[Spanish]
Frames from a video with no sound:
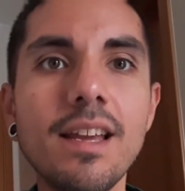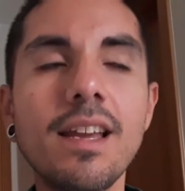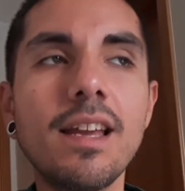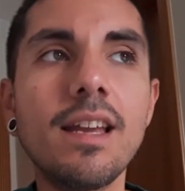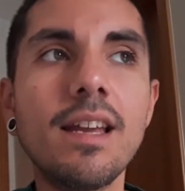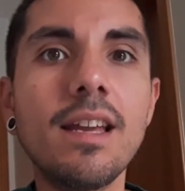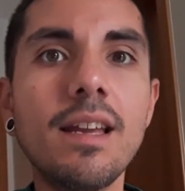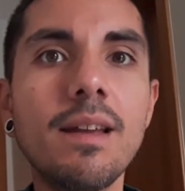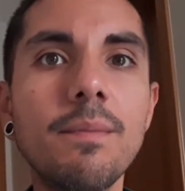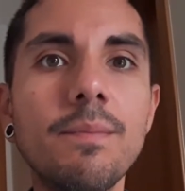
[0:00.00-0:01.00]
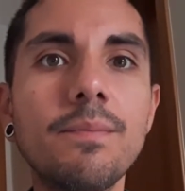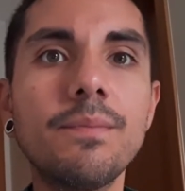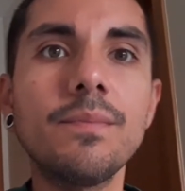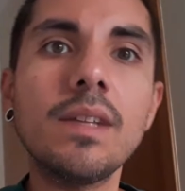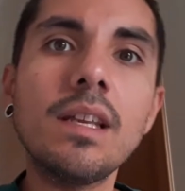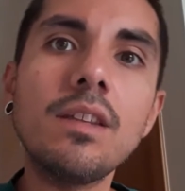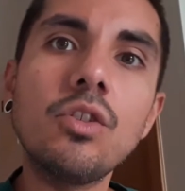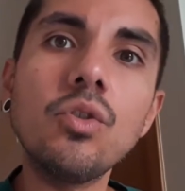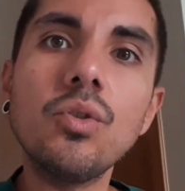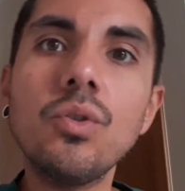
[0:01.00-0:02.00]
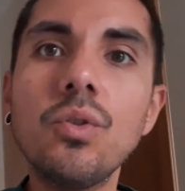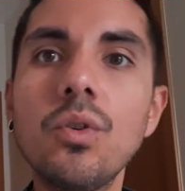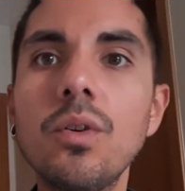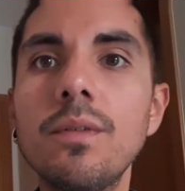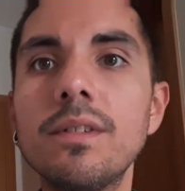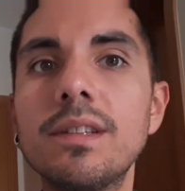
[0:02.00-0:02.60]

Em, yo